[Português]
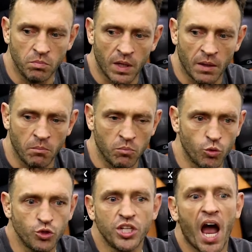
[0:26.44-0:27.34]
é,
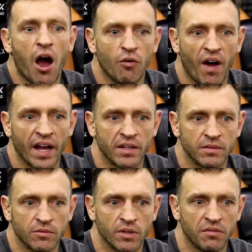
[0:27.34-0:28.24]
mundial, vai,
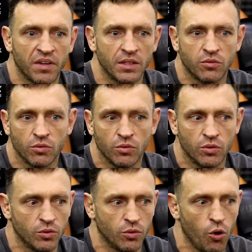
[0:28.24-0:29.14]
um evento
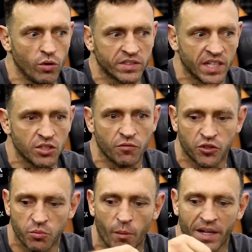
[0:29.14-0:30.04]
ou que seja o
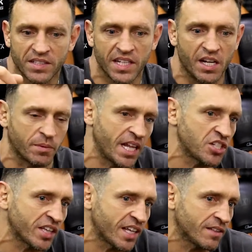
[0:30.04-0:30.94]
futebol brasileiro, porque daí já
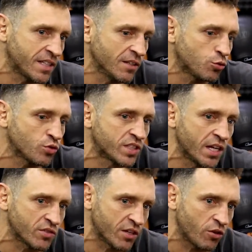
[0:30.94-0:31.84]
tem tantos
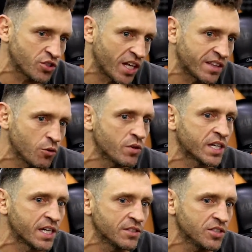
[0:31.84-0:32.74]
anos, o negócio já é tão
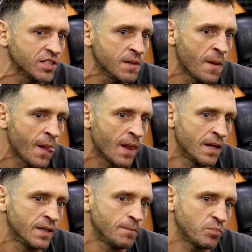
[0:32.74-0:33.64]
grande
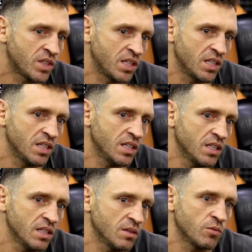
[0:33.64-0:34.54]

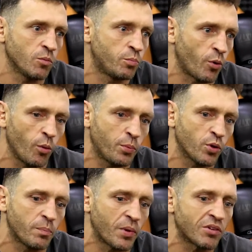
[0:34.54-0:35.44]
que para
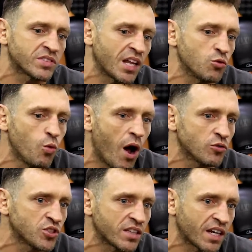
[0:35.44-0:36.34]
campeonato estadual
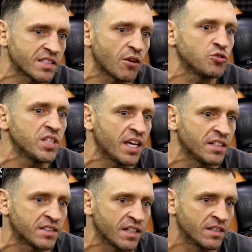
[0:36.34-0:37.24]
já traz
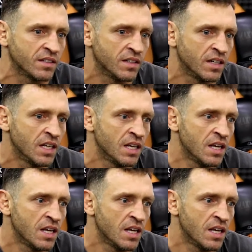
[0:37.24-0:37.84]
audiência. Sim, sim.